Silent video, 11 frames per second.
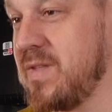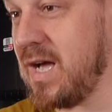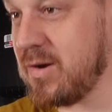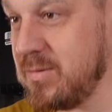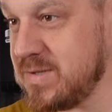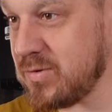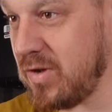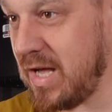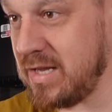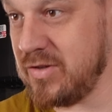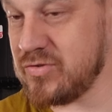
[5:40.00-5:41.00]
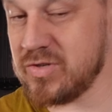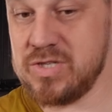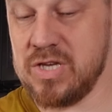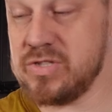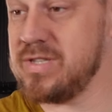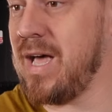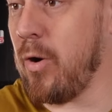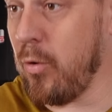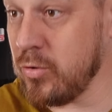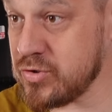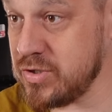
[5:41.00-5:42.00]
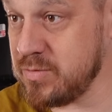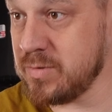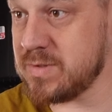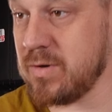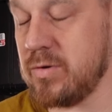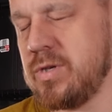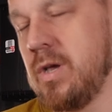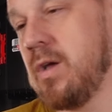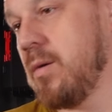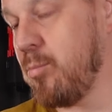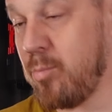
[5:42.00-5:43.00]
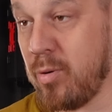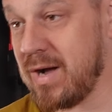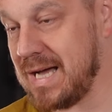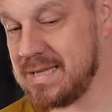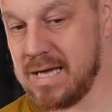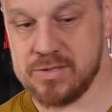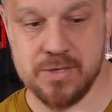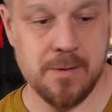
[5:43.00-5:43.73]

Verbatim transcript: na jakąś stolarnię, czy gdzieś, naoszczyć mu coś, pogadać,